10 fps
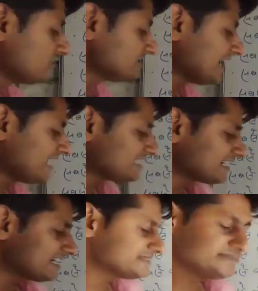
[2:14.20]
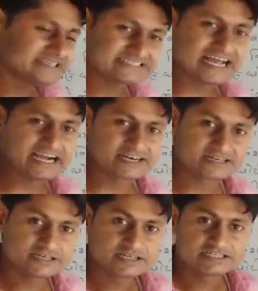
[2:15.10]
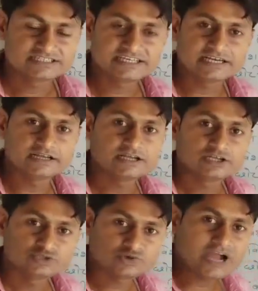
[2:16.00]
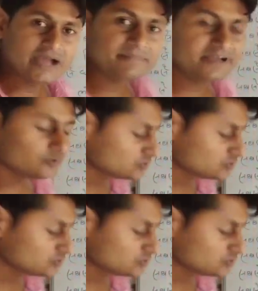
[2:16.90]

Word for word: झील कौन सा है तो कैस्पियन सागर झील जो कहाँ